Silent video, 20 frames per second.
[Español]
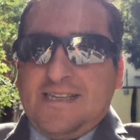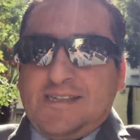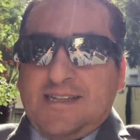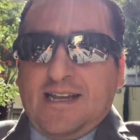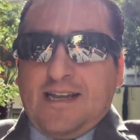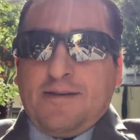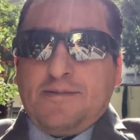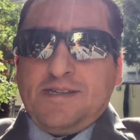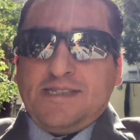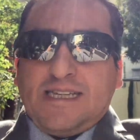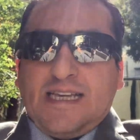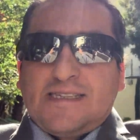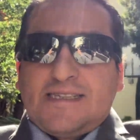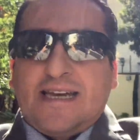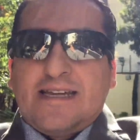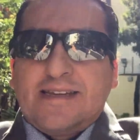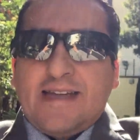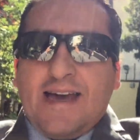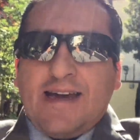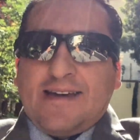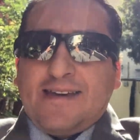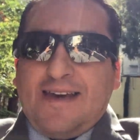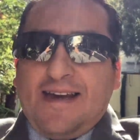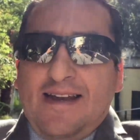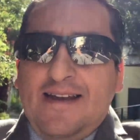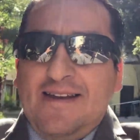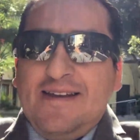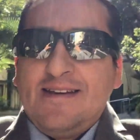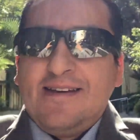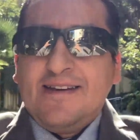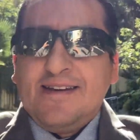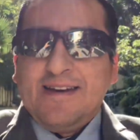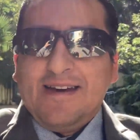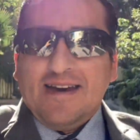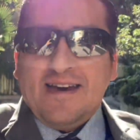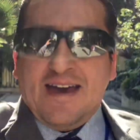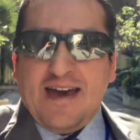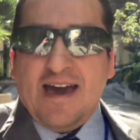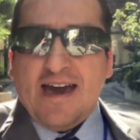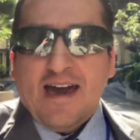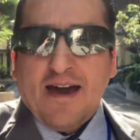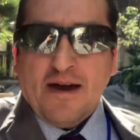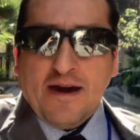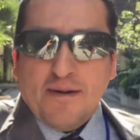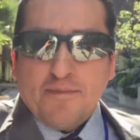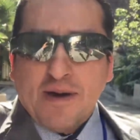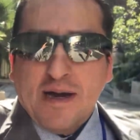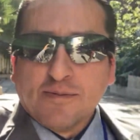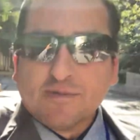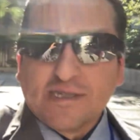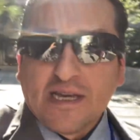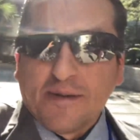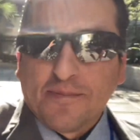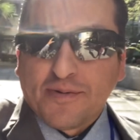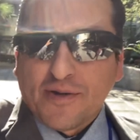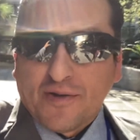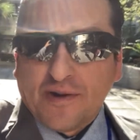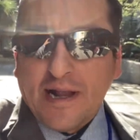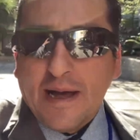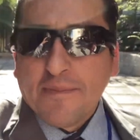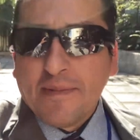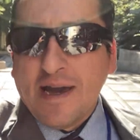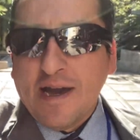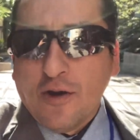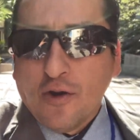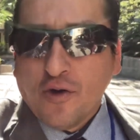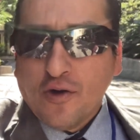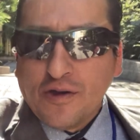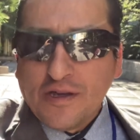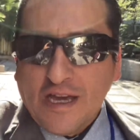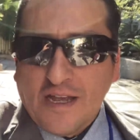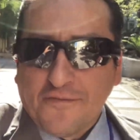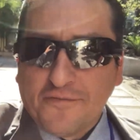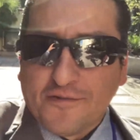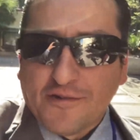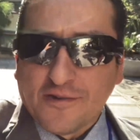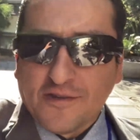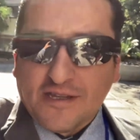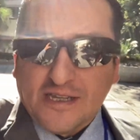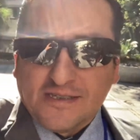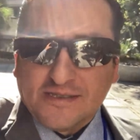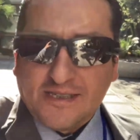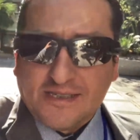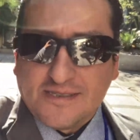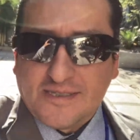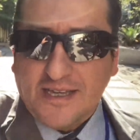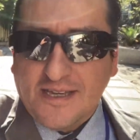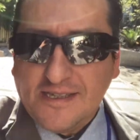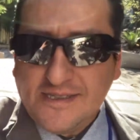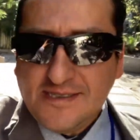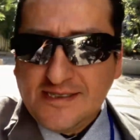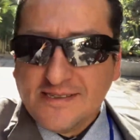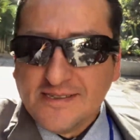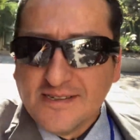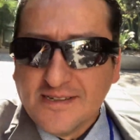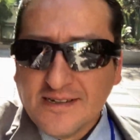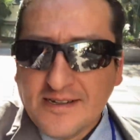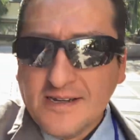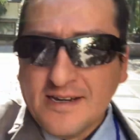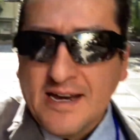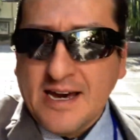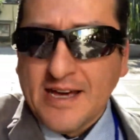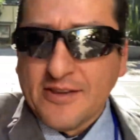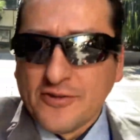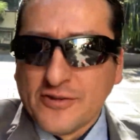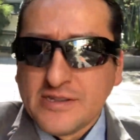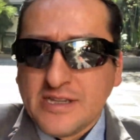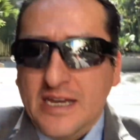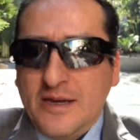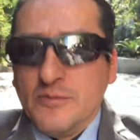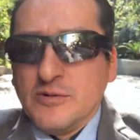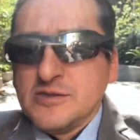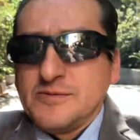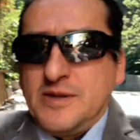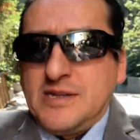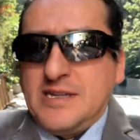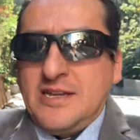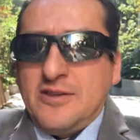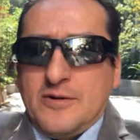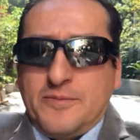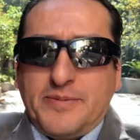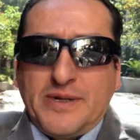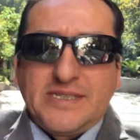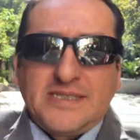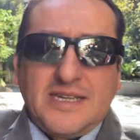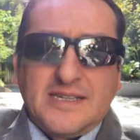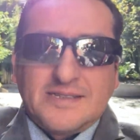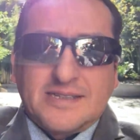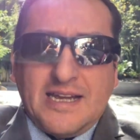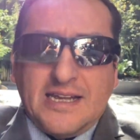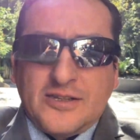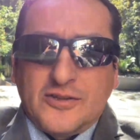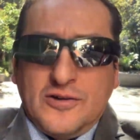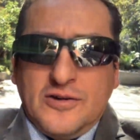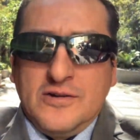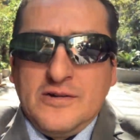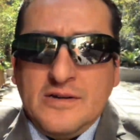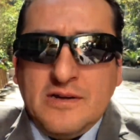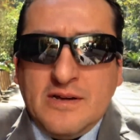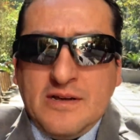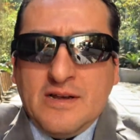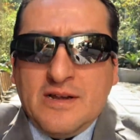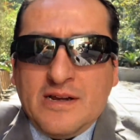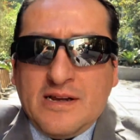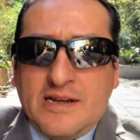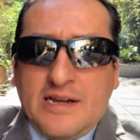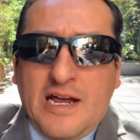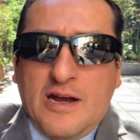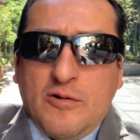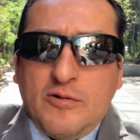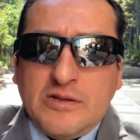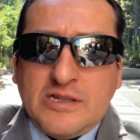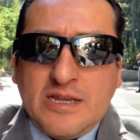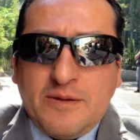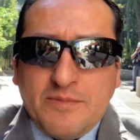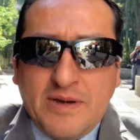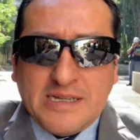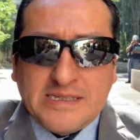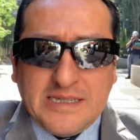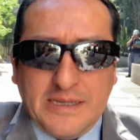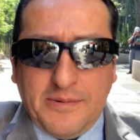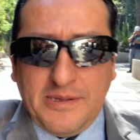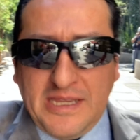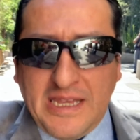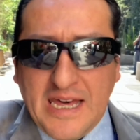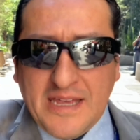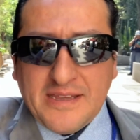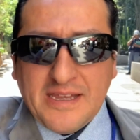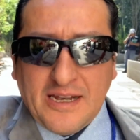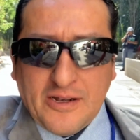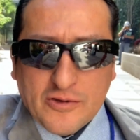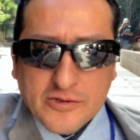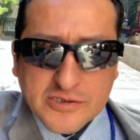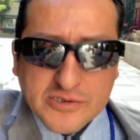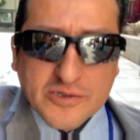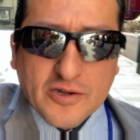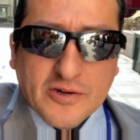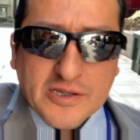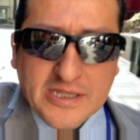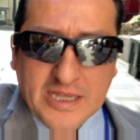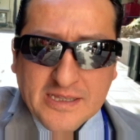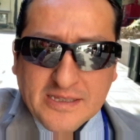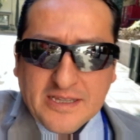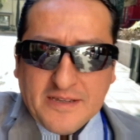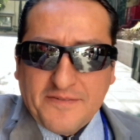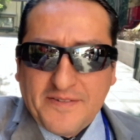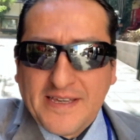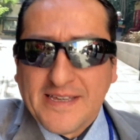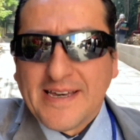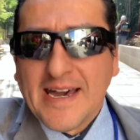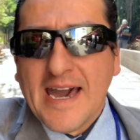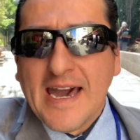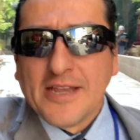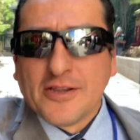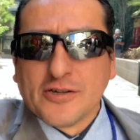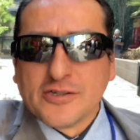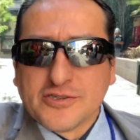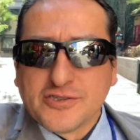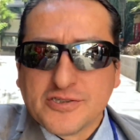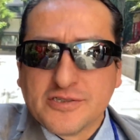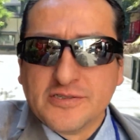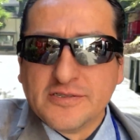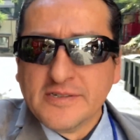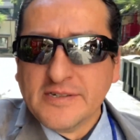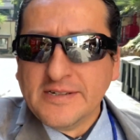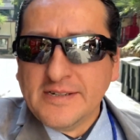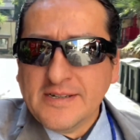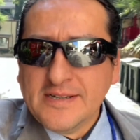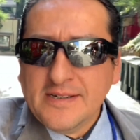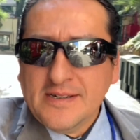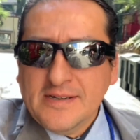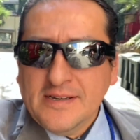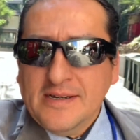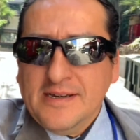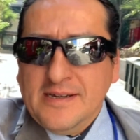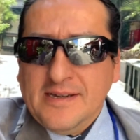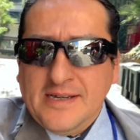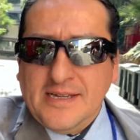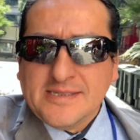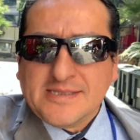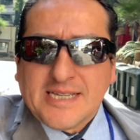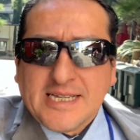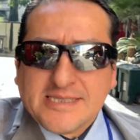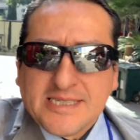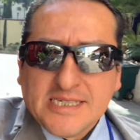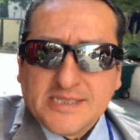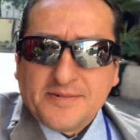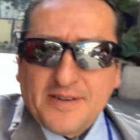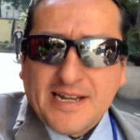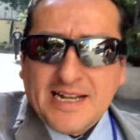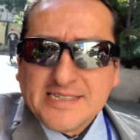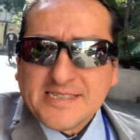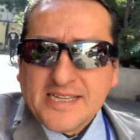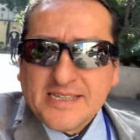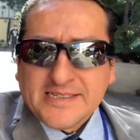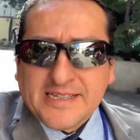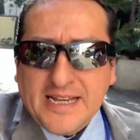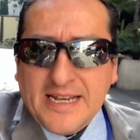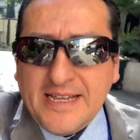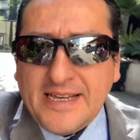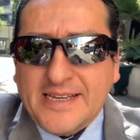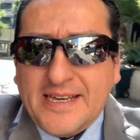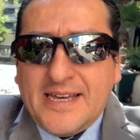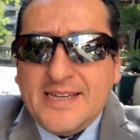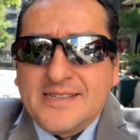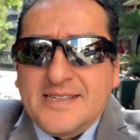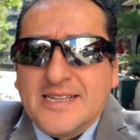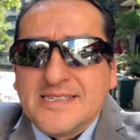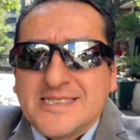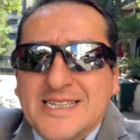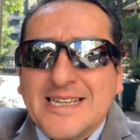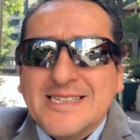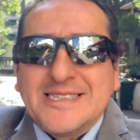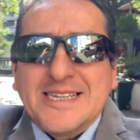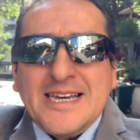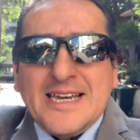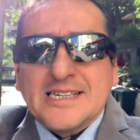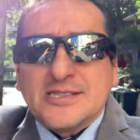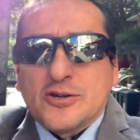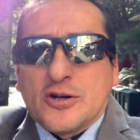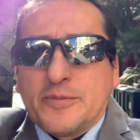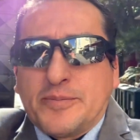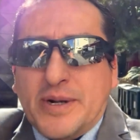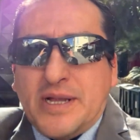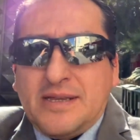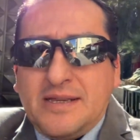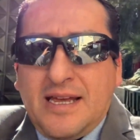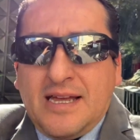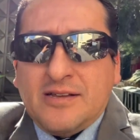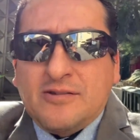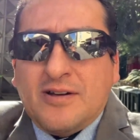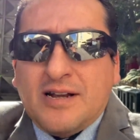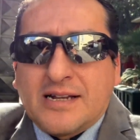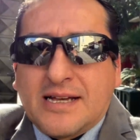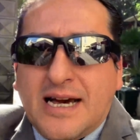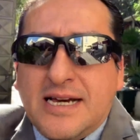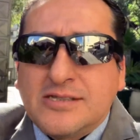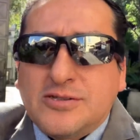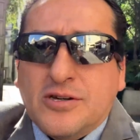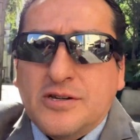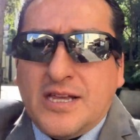Televisa San Ángel. Ah, vamos al programa hoy, al Foro 16, a donde hemos venido presentando la última actividad de los no identificados. Estas esferas inteligentes que sigue sorprendiendo el caso